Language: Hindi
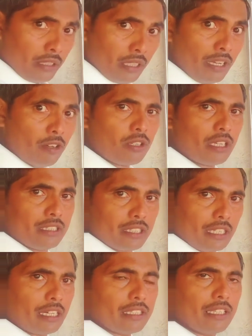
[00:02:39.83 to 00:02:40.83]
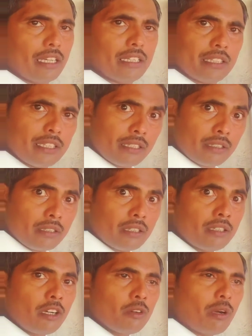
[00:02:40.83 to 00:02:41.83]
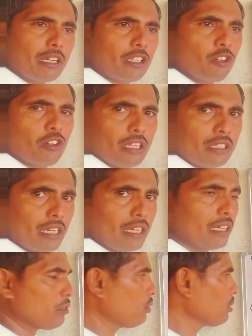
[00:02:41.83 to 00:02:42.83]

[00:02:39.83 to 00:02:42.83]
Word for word: तरीकों कैसे करते हैं तीन वाक्यों के अंतर्गत